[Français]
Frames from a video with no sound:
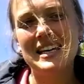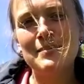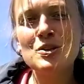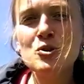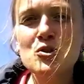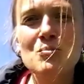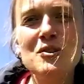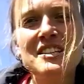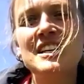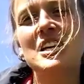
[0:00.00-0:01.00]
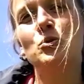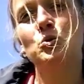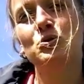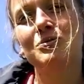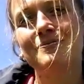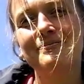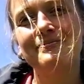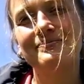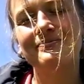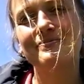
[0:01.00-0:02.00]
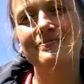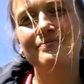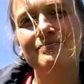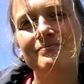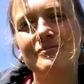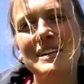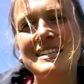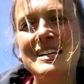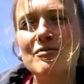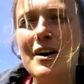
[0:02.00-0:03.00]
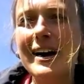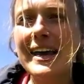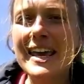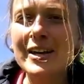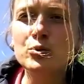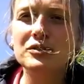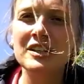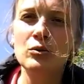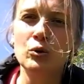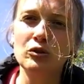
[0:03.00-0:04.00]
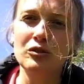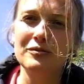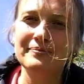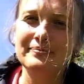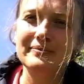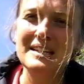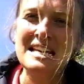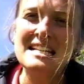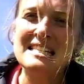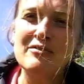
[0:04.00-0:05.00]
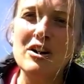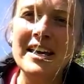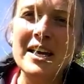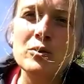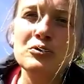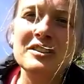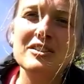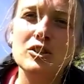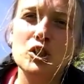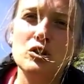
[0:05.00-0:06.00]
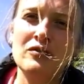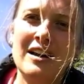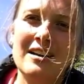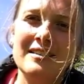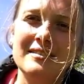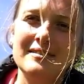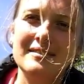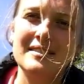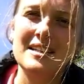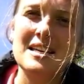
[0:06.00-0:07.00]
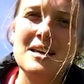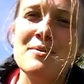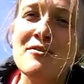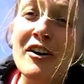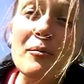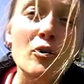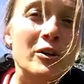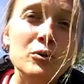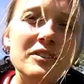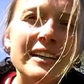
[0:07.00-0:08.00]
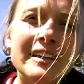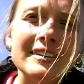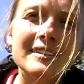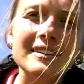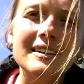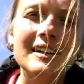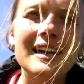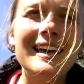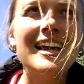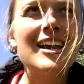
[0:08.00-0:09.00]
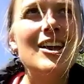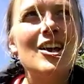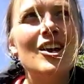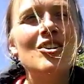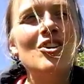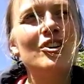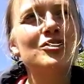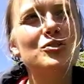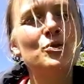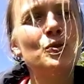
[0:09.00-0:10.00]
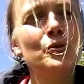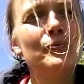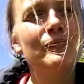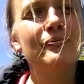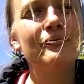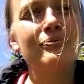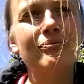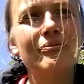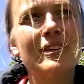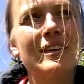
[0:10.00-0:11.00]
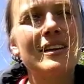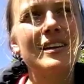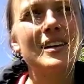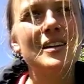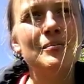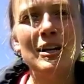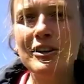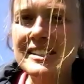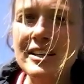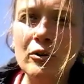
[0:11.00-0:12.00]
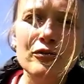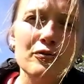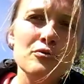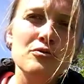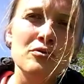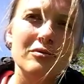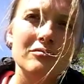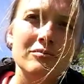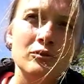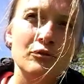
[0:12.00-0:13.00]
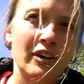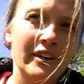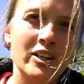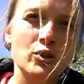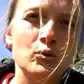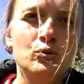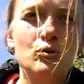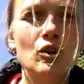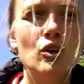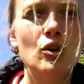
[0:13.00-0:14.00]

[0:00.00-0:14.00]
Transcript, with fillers: et eh bien justement c'est l'écoute. Savoir écouter l'autre, savoir écouter notre cheval, mais vraiment l'écouter. Lorsque, ben, lorsqu'il refuse de faire quelque chose,